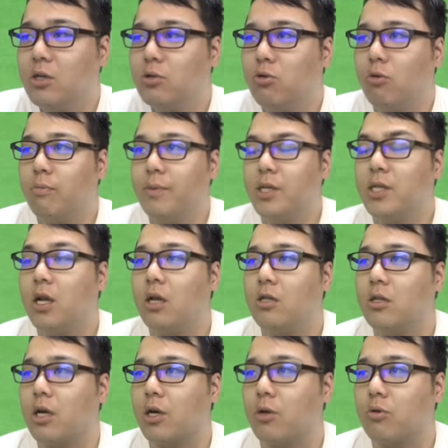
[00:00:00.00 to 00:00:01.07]
のを見た
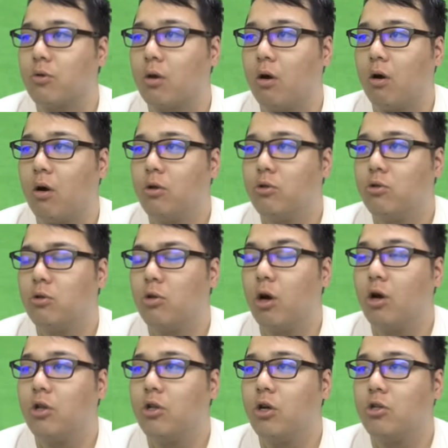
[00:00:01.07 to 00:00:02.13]
んだけどあれ、
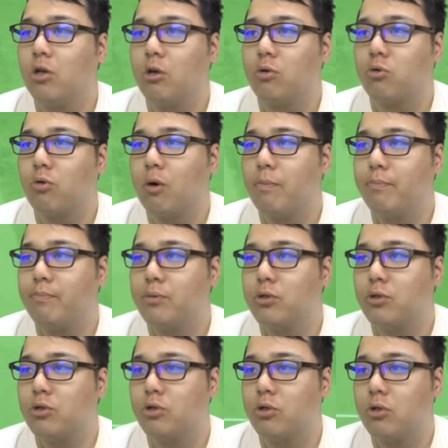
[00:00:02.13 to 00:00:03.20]
あれなんなのトラップ
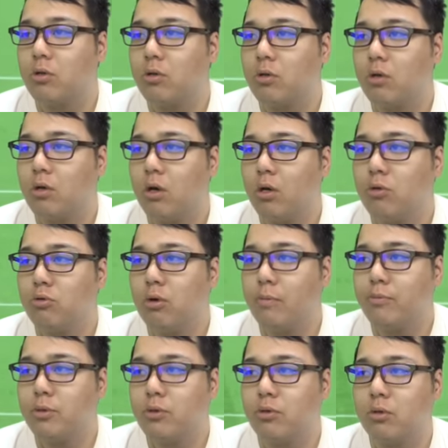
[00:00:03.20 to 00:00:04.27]
する。あれ
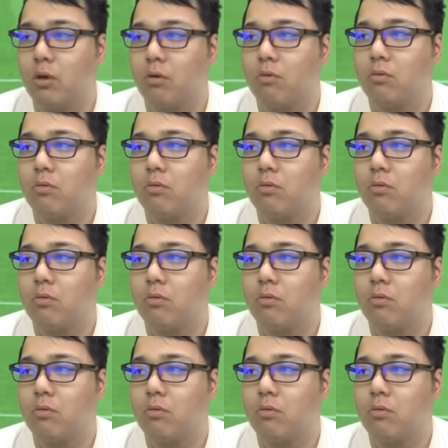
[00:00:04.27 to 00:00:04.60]
トラップするなの